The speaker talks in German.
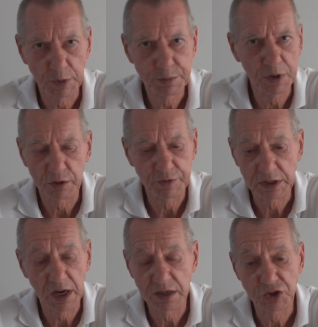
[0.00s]
Beispiel, auch
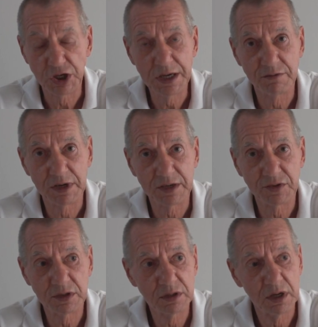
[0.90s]
wenn keine Schäden weiter
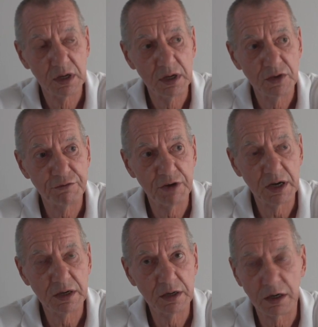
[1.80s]
sind, sie
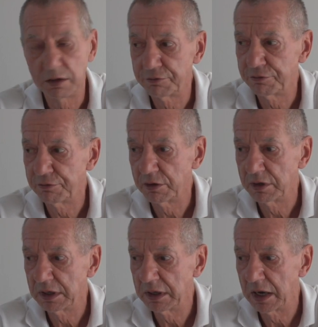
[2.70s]
fahren auf
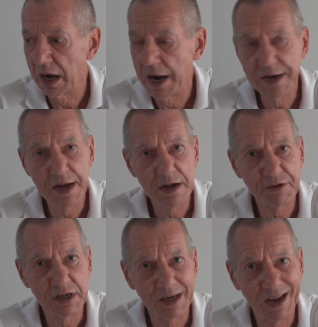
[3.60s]
eine
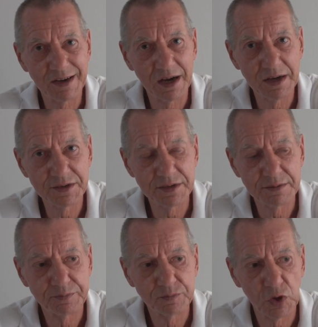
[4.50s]
Hälfte
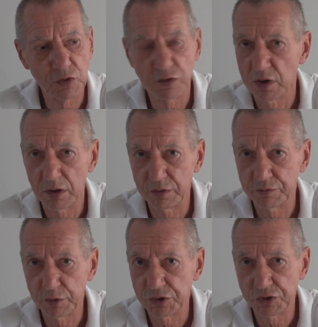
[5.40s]
Glatteis. Das ist ja auf
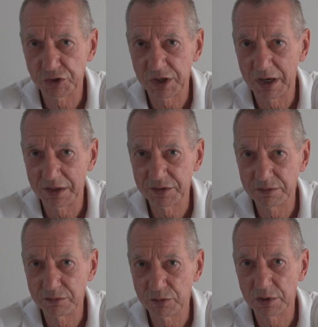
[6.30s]
deutschen
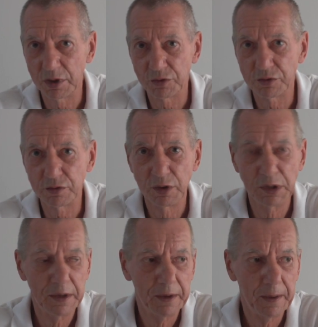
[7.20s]
Straßen durchaus
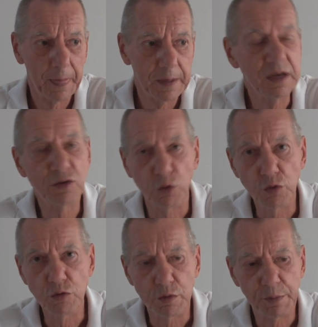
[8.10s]
nicht so
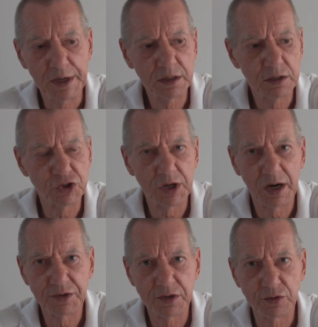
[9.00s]
unüblich. Die
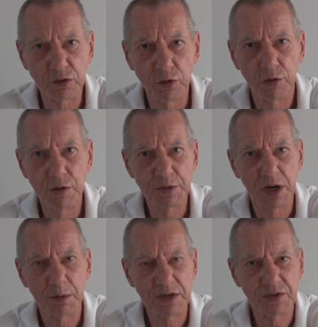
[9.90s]
Straße ist geräumt,
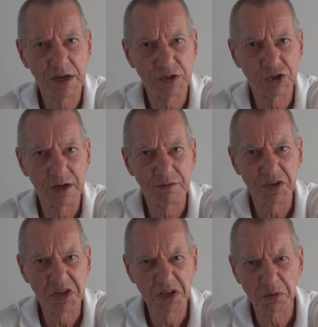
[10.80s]
aber die Seitenstreifen
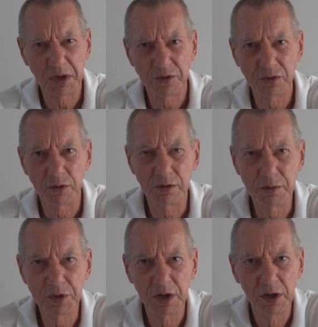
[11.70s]
sind nicht so ganz
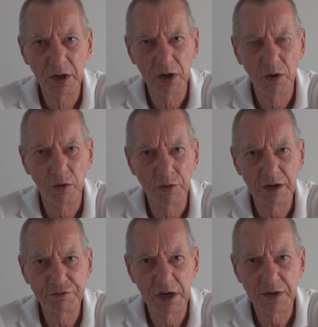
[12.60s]
geräumt. Und
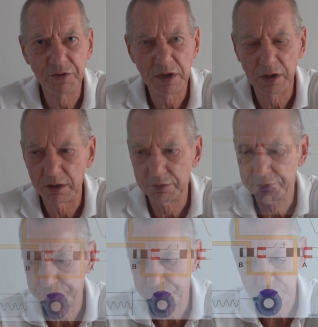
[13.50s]
da fahren sie auf